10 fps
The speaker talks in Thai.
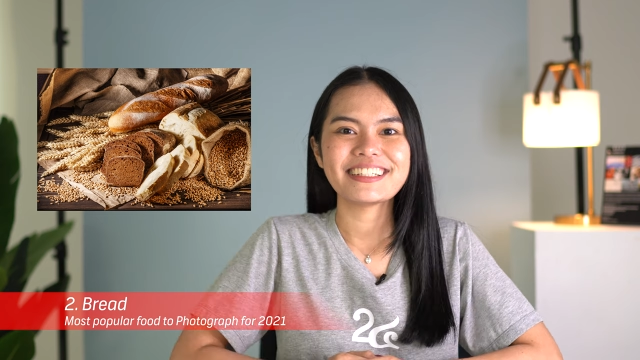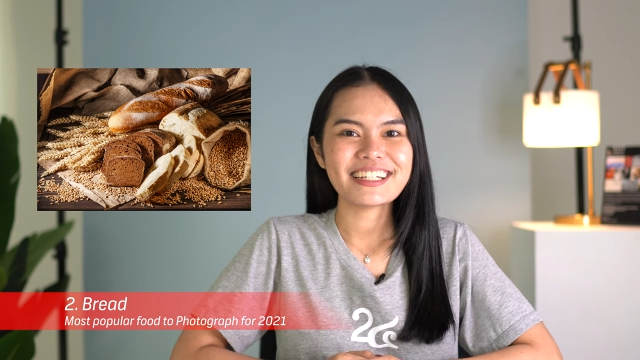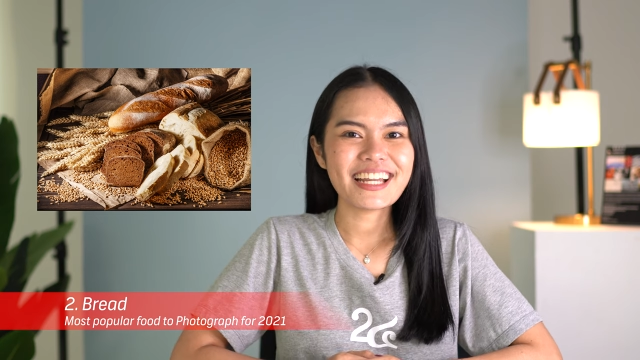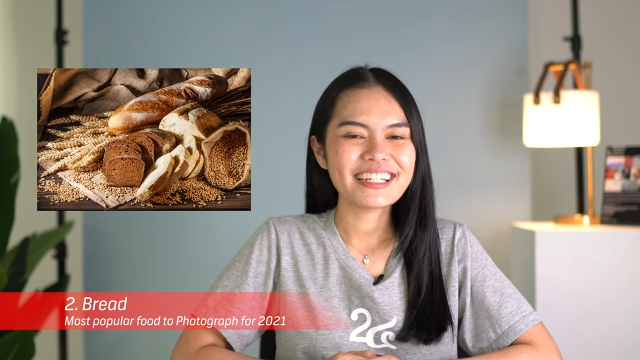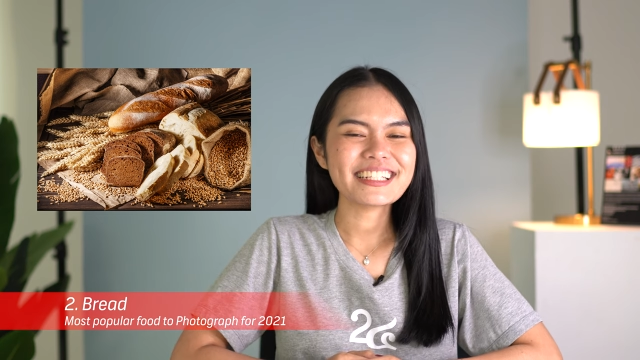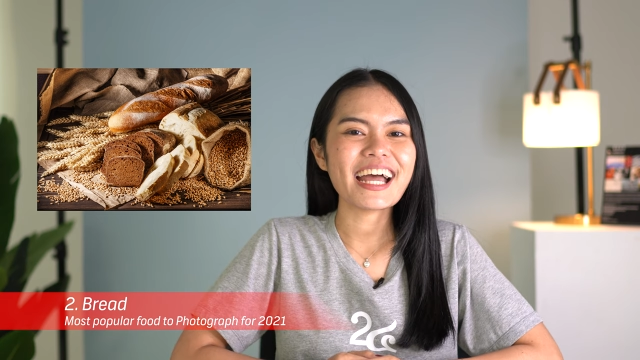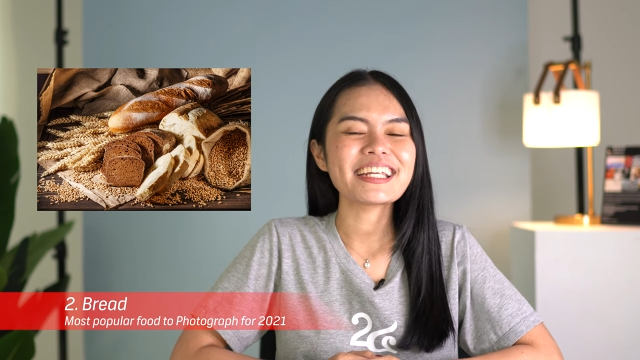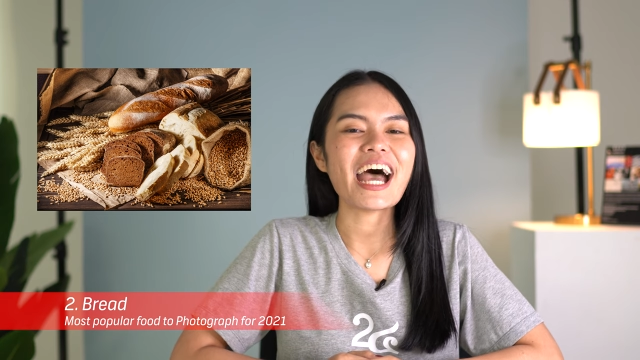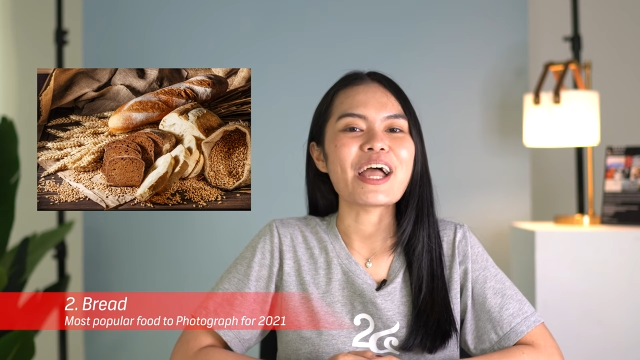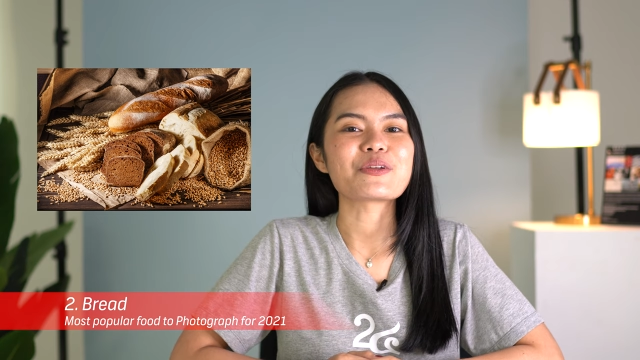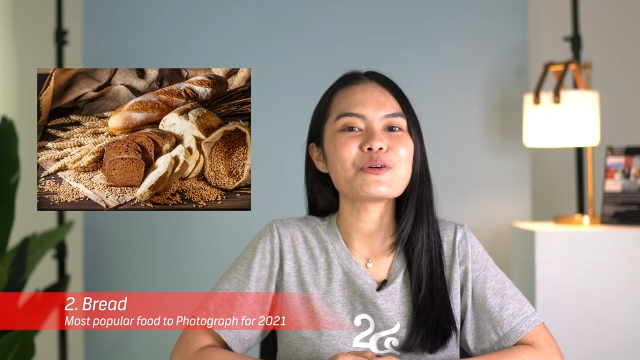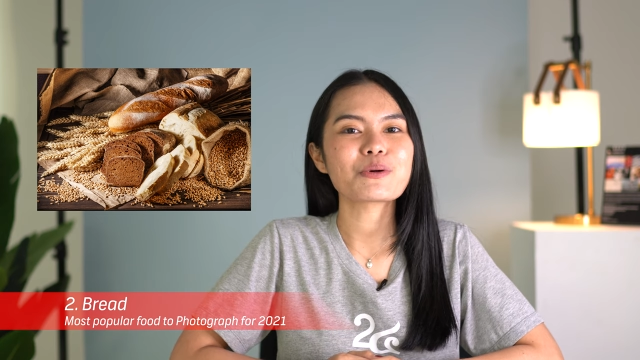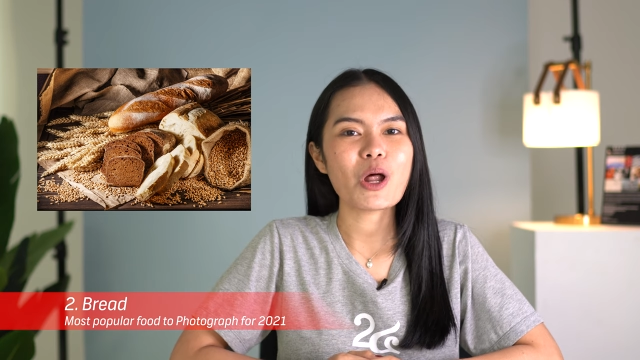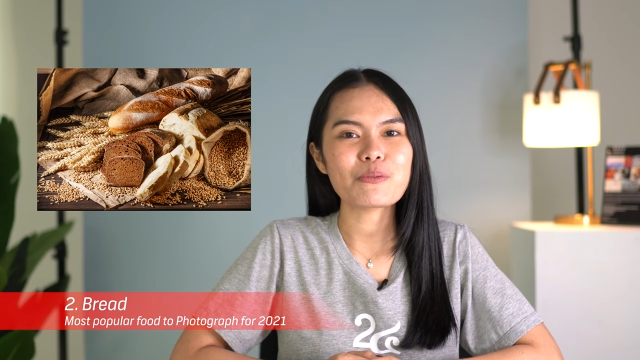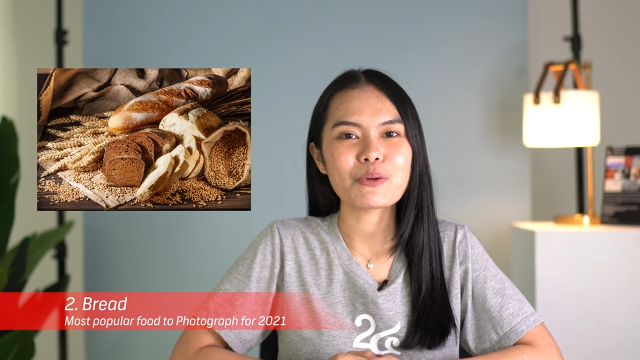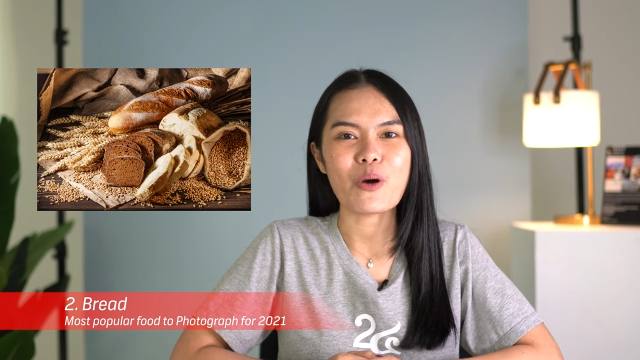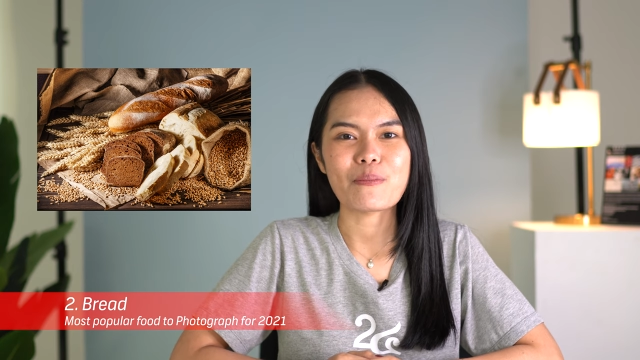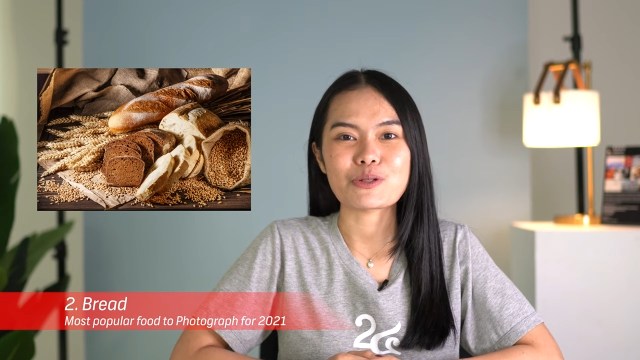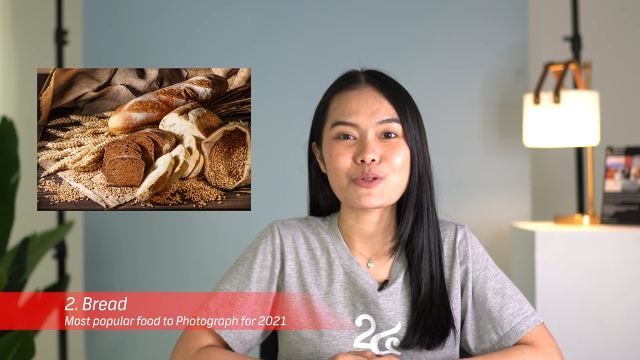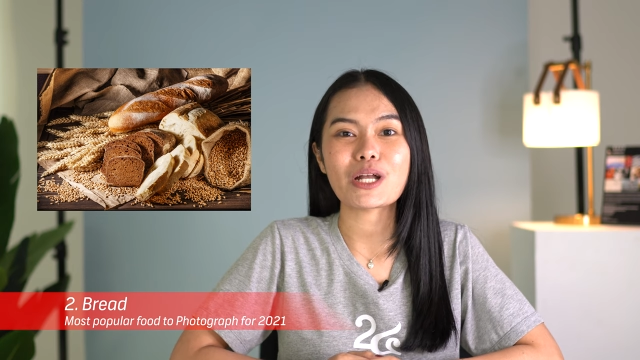ดังนั้นการถ่ายรูปครอบครัว
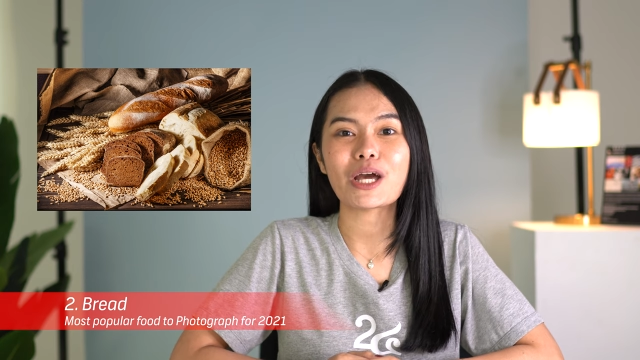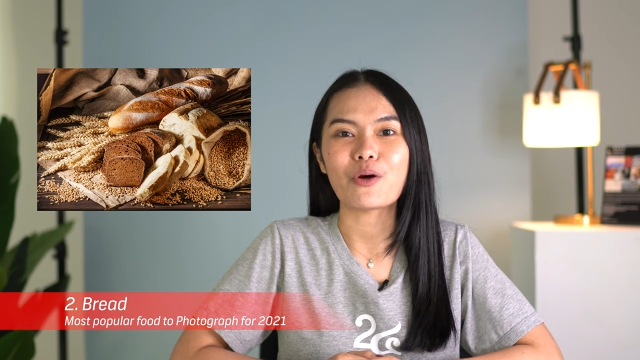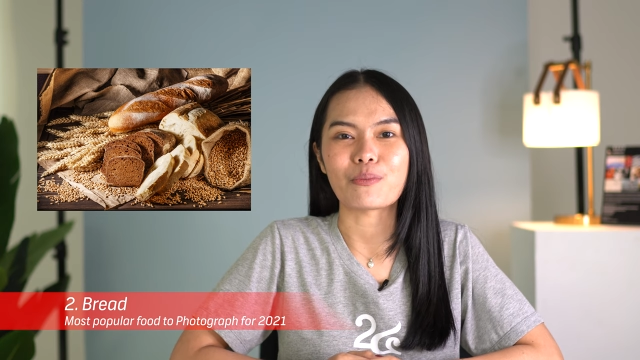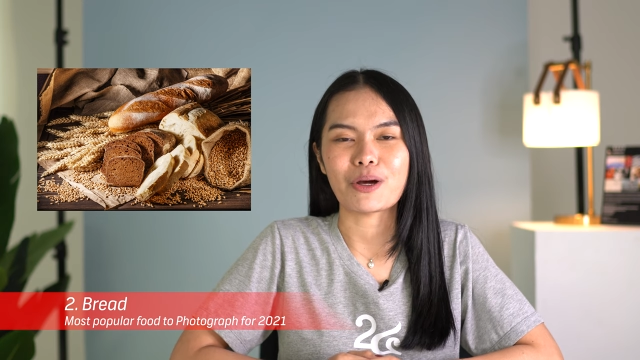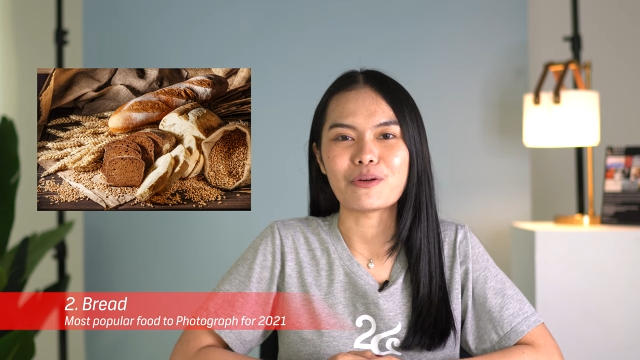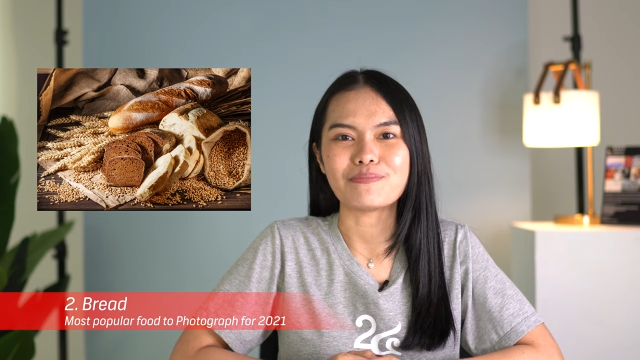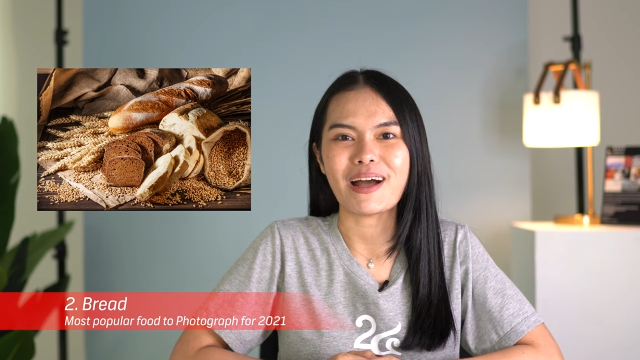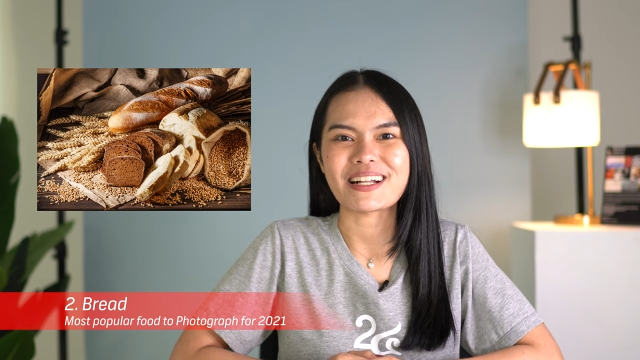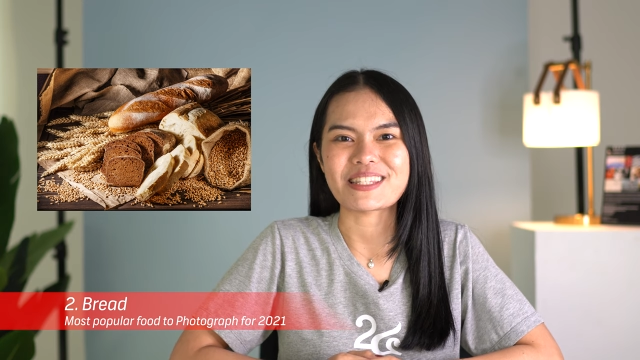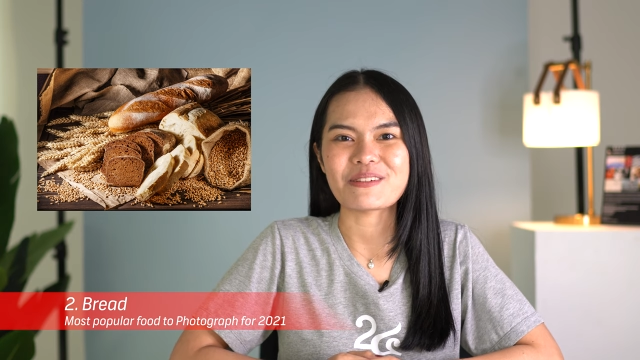มาช่วยกันอบขนมปัง